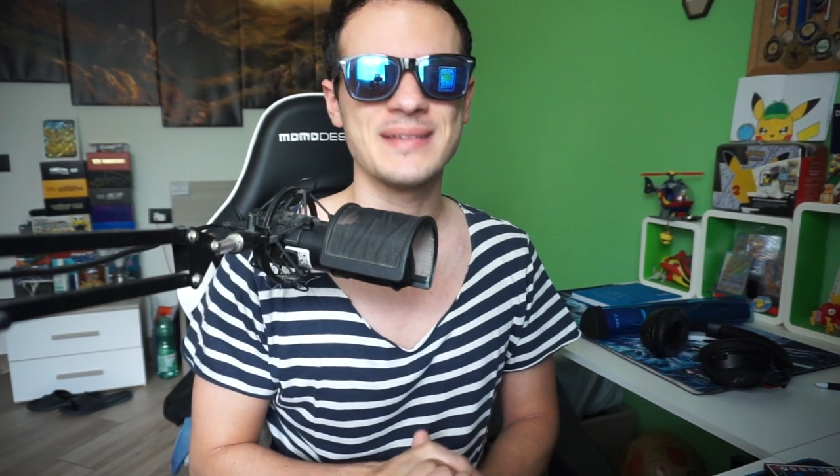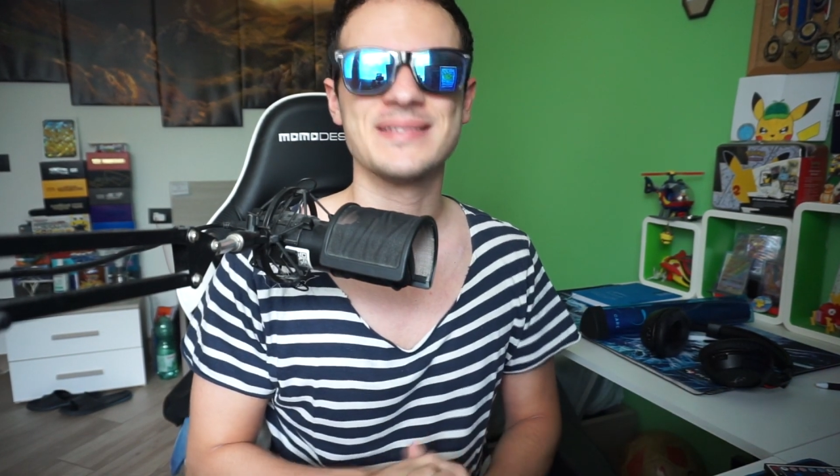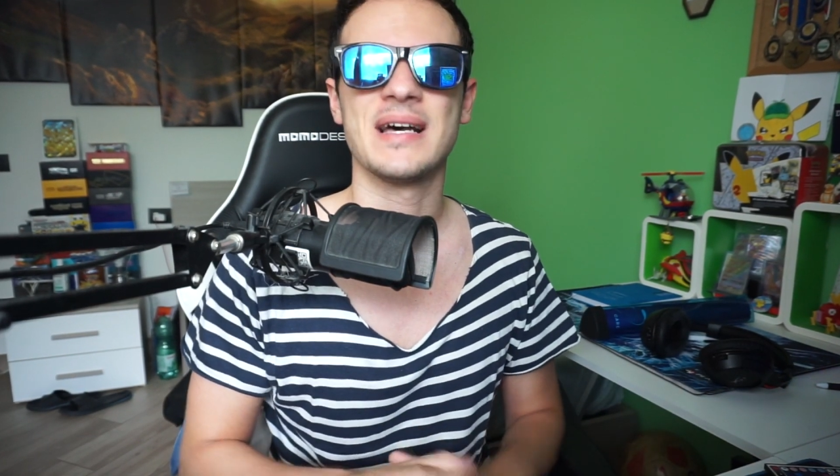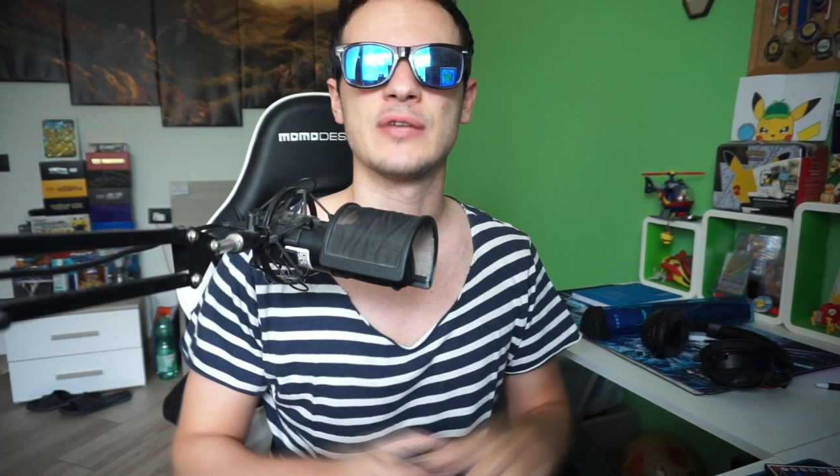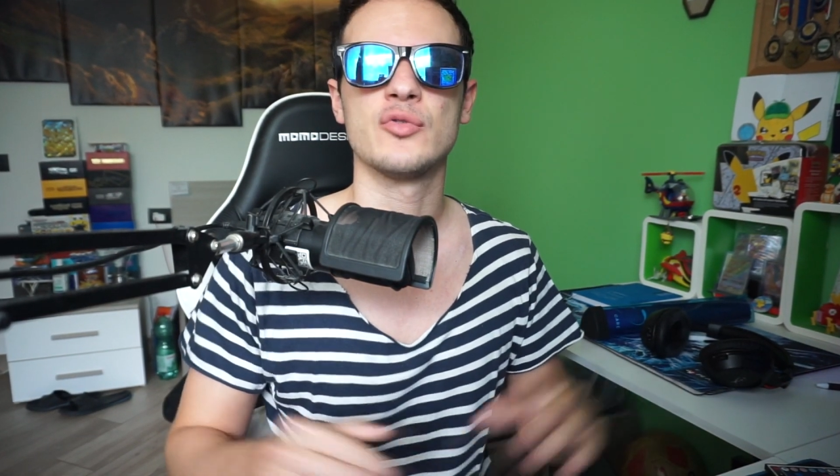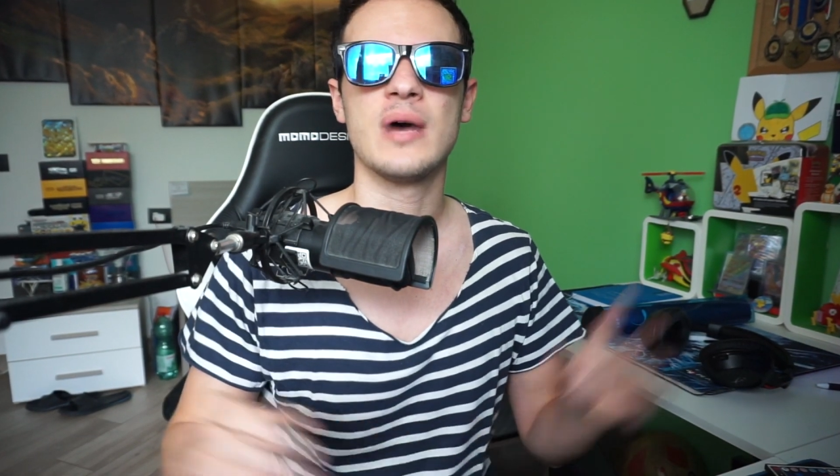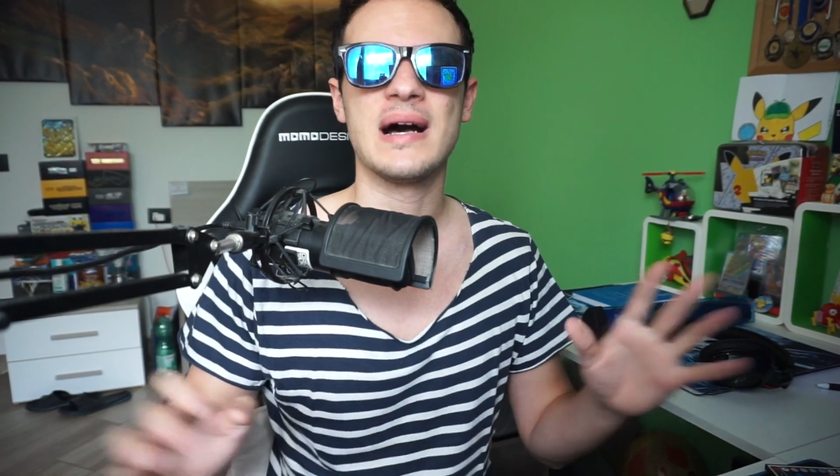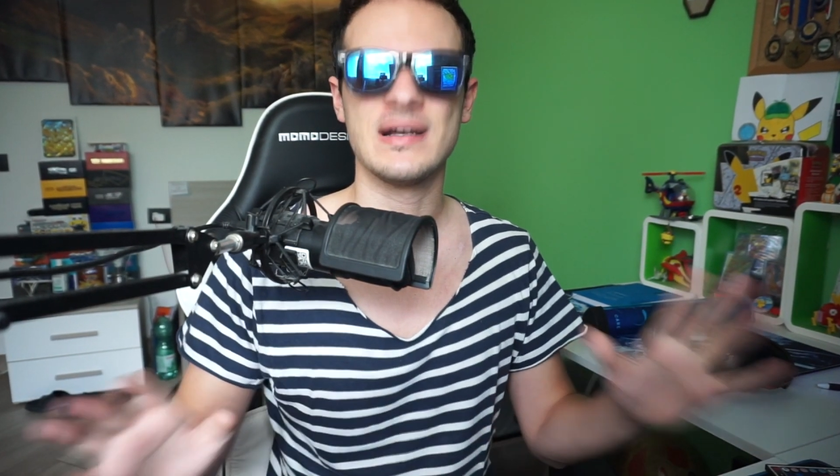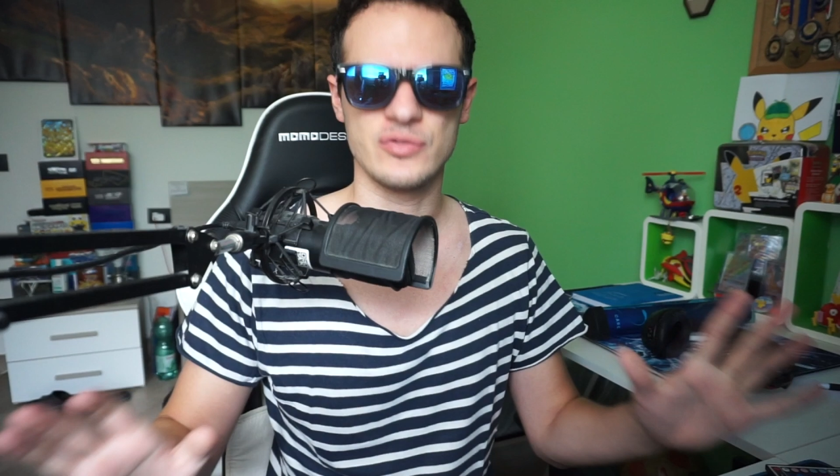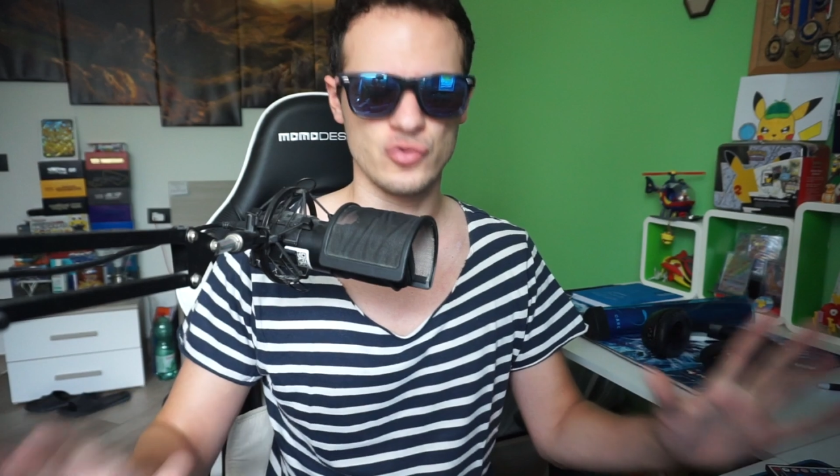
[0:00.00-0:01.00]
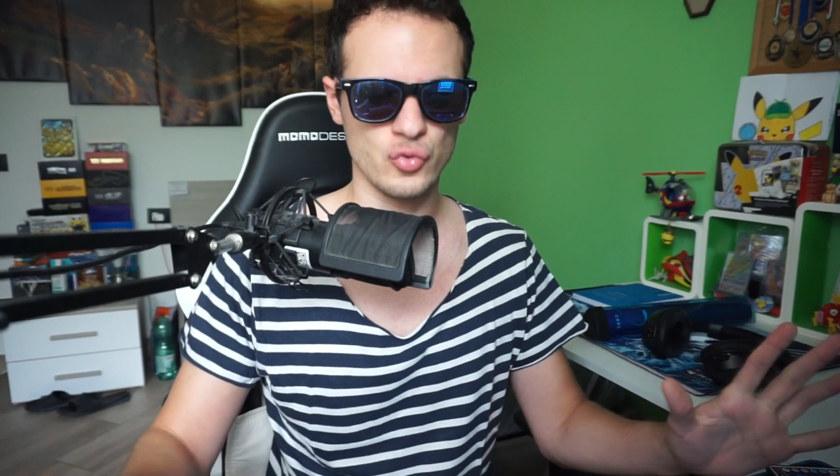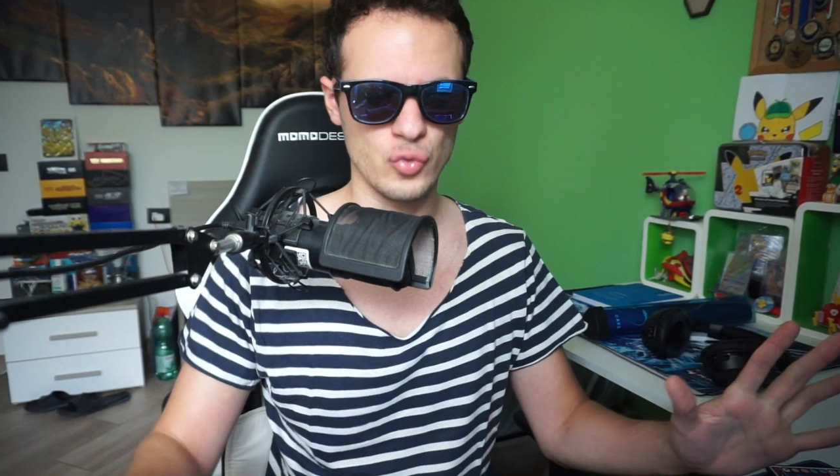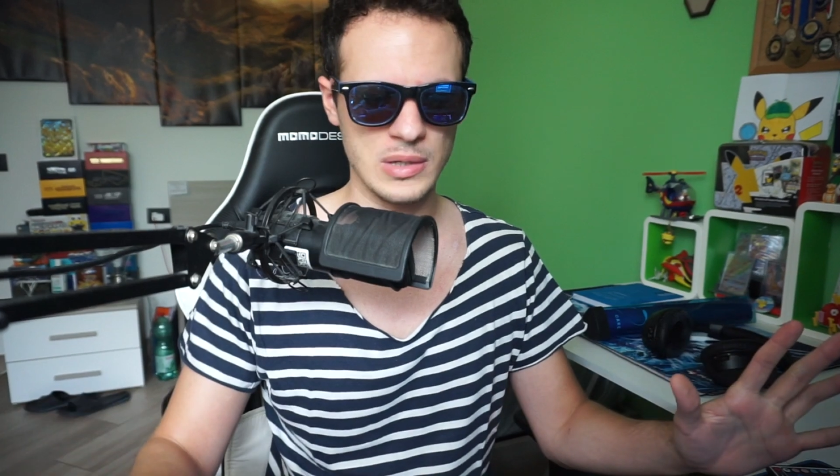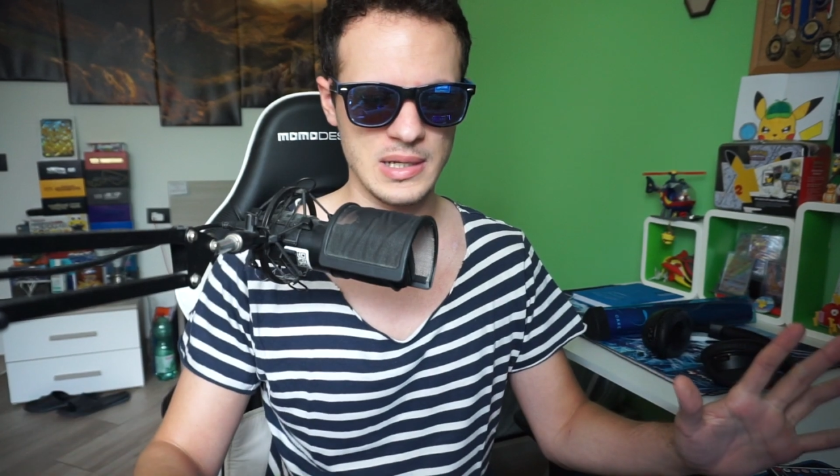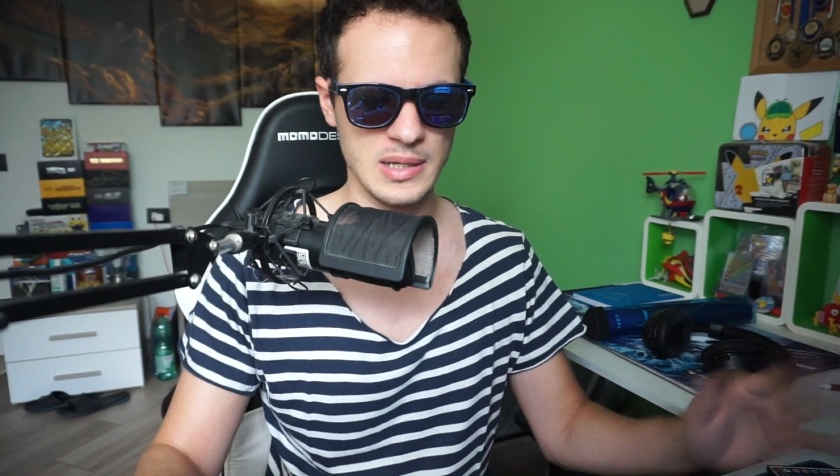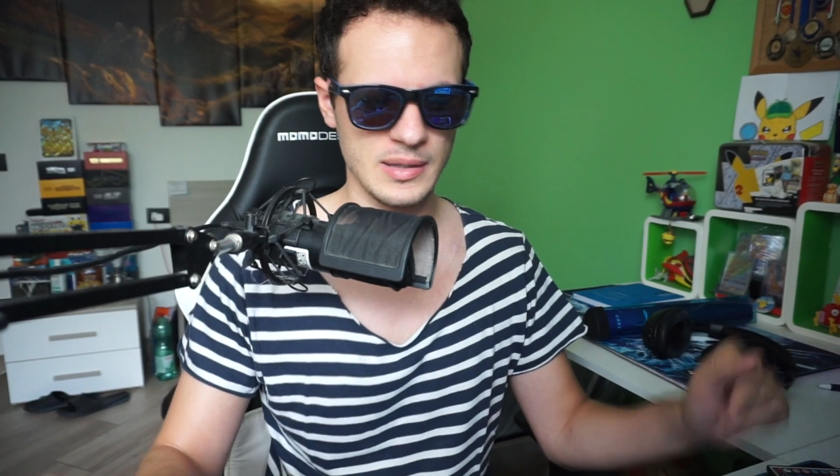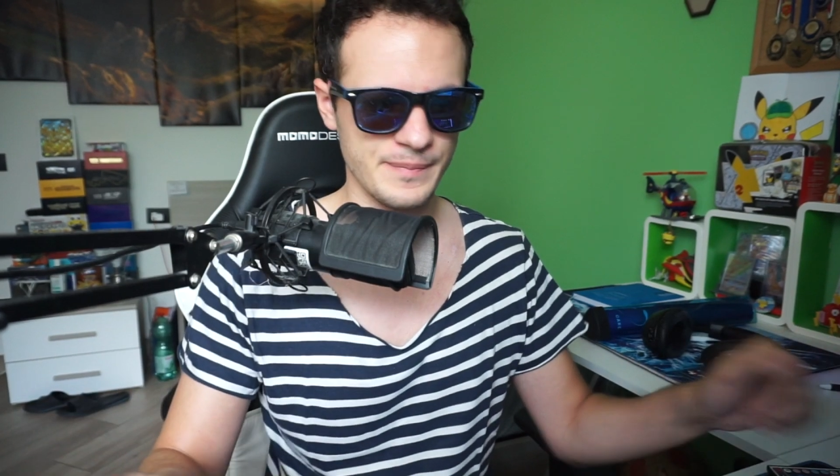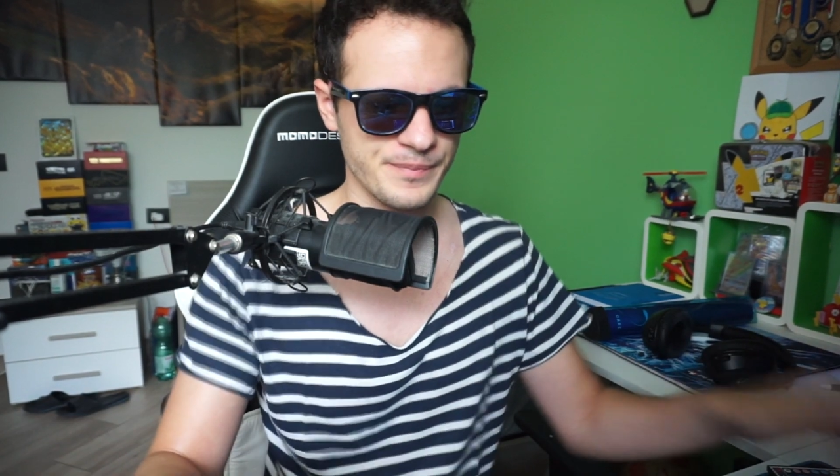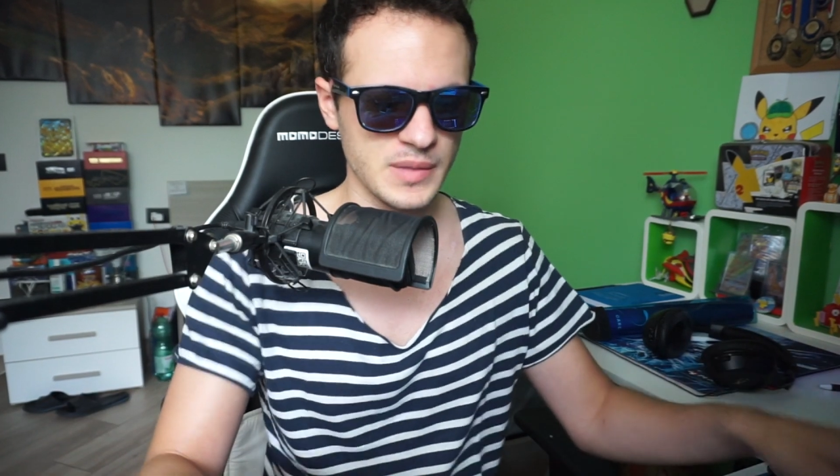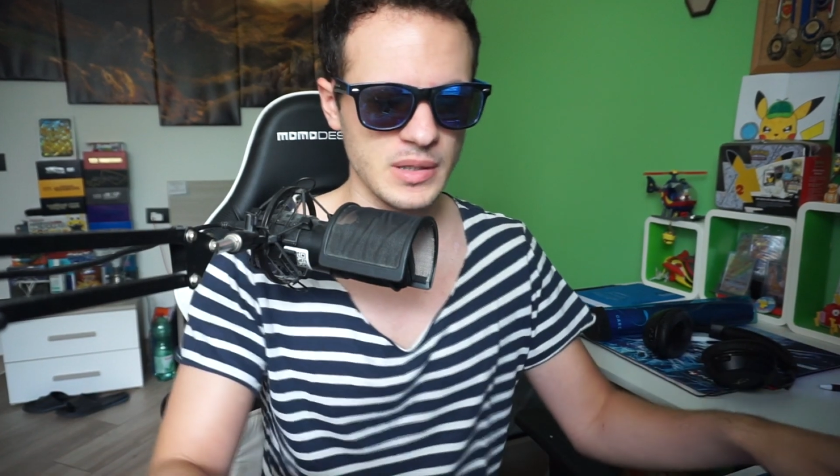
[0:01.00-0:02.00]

stato Azul.